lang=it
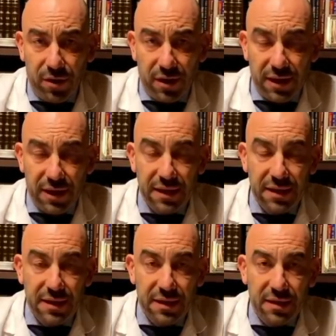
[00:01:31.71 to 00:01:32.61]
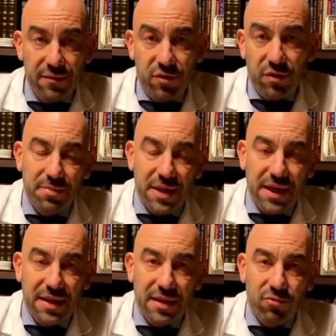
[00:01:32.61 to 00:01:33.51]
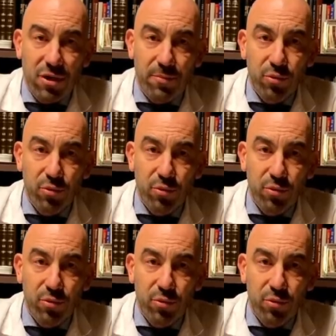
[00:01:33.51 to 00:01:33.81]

50% della popolazione